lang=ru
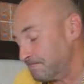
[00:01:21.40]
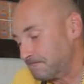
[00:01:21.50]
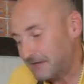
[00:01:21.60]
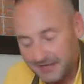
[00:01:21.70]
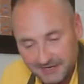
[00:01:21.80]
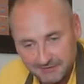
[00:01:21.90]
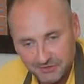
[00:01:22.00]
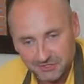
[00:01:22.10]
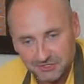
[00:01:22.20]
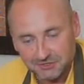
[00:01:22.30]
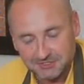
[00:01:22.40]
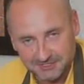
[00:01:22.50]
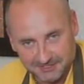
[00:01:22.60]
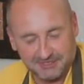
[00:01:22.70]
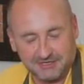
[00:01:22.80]
Я говорю, это что,
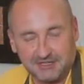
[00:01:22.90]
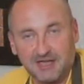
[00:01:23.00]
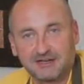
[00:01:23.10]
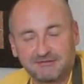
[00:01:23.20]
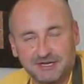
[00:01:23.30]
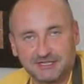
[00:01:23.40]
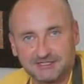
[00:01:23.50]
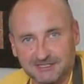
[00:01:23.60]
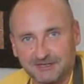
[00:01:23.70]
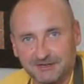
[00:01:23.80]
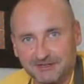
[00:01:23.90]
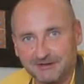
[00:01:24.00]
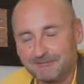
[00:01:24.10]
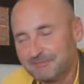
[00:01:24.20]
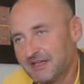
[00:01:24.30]
сырник? Да, говорят, сырник.
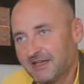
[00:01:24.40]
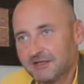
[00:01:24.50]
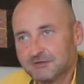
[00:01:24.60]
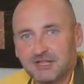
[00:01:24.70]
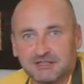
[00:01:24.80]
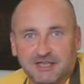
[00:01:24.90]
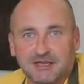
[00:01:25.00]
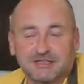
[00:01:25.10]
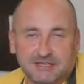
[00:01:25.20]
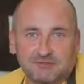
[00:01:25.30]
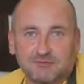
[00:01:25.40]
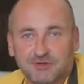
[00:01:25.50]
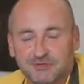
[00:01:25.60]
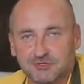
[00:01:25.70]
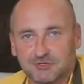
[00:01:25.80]
Ладно, я
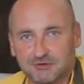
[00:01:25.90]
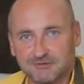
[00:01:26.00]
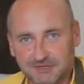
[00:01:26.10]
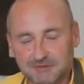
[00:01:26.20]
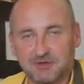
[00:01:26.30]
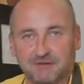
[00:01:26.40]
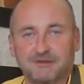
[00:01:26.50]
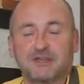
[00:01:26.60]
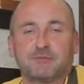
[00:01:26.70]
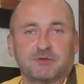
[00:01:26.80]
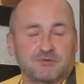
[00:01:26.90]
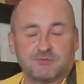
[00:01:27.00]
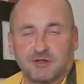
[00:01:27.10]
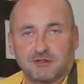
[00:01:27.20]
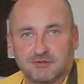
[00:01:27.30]
думаю, что в этом кафе я
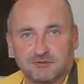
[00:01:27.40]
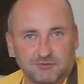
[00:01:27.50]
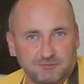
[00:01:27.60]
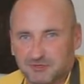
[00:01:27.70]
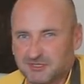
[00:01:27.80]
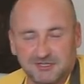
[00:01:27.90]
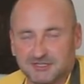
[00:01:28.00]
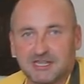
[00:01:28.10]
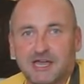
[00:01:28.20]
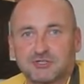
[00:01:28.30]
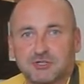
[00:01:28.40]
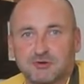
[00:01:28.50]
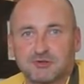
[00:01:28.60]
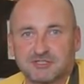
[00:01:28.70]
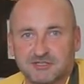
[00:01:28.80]
подумал, ну просто не знаю, что
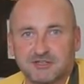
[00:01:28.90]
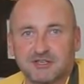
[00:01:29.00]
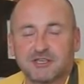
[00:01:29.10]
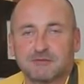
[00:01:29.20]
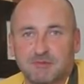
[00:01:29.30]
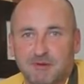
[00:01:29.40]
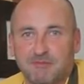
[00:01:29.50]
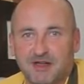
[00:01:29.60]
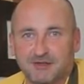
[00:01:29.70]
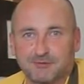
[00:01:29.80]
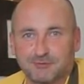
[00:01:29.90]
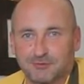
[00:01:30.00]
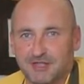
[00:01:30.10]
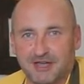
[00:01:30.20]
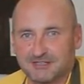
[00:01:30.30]
такое сырники. Мы попали
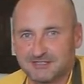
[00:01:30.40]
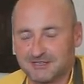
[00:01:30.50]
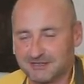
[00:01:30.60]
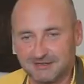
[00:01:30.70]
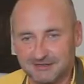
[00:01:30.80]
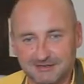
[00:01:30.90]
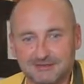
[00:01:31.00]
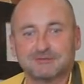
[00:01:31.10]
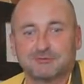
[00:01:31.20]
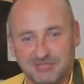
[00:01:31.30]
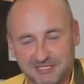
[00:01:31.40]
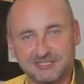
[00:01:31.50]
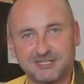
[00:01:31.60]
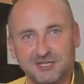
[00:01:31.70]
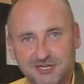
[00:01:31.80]
туда, где ну, нас
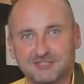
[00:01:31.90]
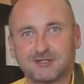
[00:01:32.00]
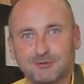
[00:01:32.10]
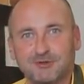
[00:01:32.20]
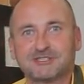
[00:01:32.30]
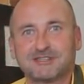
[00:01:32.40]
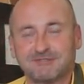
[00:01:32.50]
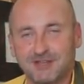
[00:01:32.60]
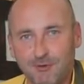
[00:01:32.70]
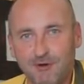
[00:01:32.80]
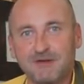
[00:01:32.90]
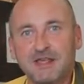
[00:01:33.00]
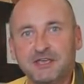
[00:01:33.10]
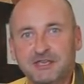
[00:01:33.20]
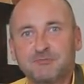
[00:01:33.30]
сошли за туристов лохов
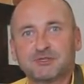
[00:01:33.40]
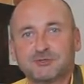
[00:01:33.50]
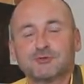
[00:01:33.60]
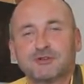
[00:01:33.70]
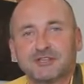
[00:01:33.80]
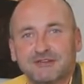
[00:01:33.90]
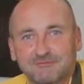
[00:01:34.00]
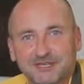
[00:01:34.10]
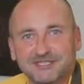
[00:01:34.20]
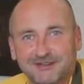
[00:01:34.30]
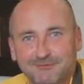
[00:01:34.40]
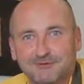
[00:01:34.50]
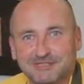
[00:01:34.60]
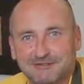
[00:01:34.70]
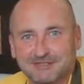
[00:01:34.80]
и подсунули нам вместо
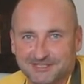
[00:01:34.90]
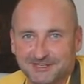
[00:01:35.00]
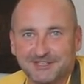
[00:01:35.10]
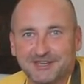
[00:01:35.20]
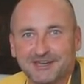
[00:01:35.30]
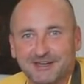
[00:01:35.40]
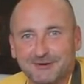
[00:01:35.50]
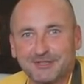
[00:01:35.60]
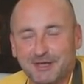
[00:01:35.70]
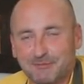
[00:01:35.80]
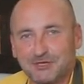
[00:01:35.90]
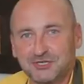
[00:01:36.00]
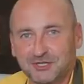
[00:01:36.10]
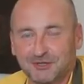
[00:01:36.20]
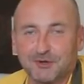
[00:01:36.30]
львовского сырника какой-то
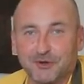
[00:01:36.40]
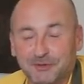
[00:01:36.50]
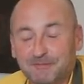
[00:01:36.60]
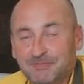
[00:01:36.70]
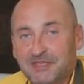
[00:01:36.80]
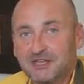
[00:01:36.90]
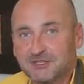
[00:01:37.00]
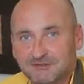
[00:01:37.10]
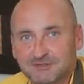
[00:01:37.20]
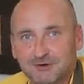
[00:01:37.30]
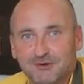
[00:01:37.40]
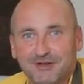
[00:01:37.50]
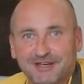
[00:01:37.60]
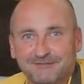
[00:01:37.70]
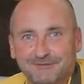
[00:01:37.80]
обычный торт. Идем в другое
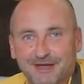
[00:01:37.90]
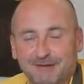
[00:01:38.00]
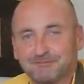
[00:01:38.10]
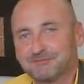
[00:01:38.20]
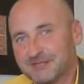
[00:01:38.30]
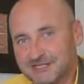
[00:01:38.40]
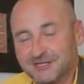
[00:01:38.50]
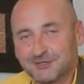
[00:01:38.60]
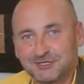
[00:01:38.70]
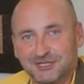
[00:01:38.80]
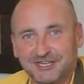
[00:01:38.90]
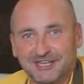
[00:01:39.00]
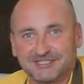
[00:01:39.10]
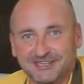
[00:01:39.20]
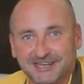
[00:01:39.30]
кафе на следующий день,
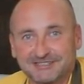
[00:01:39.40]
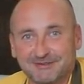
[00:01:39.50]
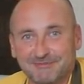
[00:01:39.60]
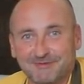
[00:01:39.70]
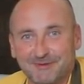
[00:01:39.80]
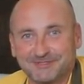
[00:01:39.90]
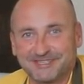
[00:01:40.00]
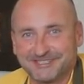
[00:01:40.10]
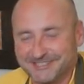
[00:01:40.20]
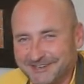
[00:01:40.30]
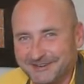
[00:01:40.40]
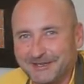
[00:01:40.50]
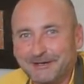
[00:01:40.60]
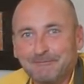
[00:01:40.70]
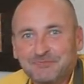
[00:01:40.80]
заказываем львовский
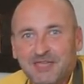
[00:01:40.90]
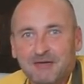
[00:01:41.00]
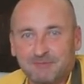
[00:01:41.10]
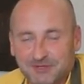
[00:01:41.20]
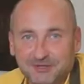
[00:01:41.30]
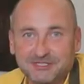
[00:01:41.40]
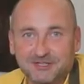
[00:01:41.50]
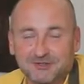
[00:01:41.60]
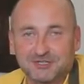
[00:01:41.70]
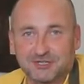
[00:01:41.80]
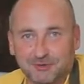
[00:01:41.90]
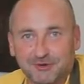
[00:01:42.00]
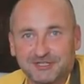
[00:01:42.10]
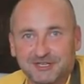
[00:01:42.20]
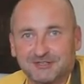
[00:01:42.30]
сырник. Приносят тоже
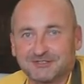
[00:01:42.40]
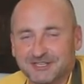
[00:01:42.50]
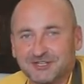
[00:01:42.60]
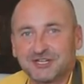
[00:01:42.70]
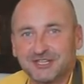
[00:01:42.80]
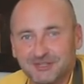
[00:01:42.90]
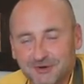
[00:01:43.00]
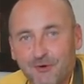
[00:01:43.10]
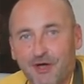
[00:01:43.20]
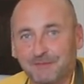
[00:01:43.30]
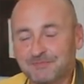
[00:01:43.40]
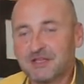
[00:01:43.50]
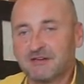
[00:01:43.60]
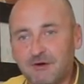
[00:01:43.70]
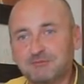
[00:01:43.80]
тортик, но совершенно другой.
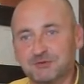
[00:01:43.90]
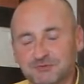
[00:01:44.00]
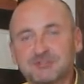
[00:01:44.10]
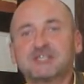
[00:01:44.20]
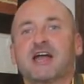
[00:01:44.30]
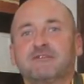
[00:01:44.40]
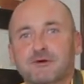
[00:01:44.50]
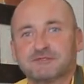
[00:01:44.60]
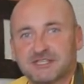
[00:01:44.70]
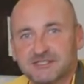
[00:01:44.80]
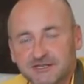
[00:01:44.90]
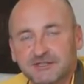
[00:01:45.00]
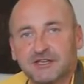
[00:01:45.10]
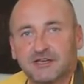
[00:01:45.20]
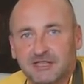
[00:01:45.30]
В общем, друзья, львовский
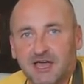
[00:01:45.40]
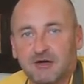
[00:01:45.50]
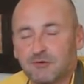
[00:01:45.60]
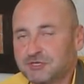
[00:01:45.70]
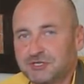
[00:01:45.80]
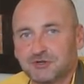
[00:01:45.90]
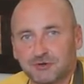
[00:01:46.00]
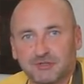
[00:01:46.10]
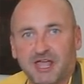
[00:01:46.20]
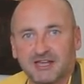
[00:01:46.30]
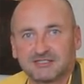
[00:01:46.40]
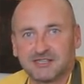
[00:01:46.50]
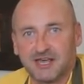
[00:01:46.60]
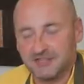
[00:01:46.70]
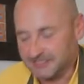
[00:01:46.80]
сырник это очень крутая
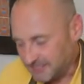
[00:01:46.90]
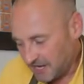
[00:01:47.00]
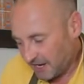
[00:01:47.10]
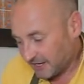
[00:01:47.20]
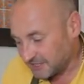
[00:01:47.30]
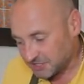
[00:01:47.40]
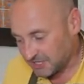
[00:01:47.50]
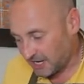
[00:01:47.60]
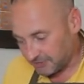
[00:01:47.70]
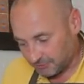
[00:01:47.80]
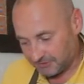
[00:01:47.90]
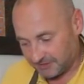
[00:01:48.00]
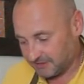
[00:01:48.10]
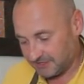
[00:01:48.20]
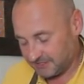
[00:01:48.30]
сладость. Конечно, тут
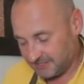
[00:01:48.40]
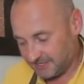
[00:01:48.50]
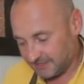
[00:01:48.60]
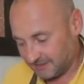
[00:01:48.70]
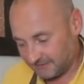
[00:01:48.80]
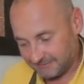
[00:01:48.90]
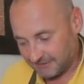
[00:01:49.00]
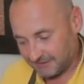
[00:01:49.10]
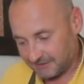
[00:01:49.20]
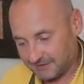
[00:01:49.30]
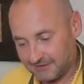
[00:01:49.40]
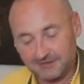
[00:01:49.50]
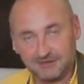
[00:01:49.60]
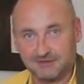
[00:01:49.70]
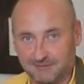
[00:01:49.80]
ингредиентов, э,
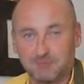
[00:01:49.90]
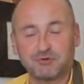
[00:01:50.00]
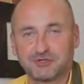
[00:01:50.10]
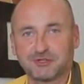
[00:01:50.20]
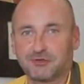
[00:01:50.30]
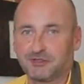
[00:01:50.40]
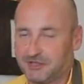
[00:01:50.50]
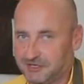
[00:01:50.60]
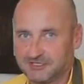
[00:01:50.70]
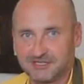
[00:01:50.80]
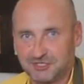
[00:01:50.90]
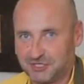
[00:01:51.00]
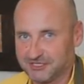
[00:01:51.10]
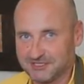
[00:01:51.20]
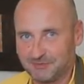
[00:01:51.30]
его будет готовить Лариса, я
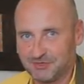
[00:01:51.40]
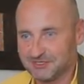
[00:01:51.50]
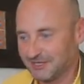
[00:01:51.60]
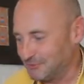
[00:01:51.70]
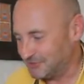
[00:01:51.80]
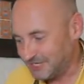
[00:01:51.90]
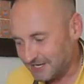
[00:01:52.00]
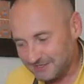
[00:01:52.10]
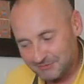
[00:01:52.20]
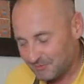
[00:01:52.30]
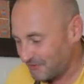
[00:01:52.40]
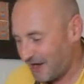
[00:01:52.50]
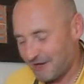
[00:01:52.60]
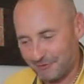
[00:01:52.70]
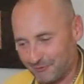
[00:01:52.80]
честно признаюсь, я
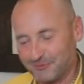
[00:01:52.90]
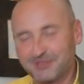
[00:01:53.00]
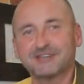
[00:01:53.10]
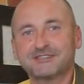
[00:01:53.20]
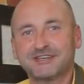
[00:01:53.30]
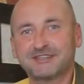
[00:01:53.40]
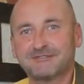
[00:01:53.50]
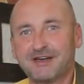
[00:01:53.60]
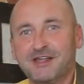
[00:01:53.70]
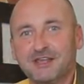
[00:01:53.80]
умываю руки от этого.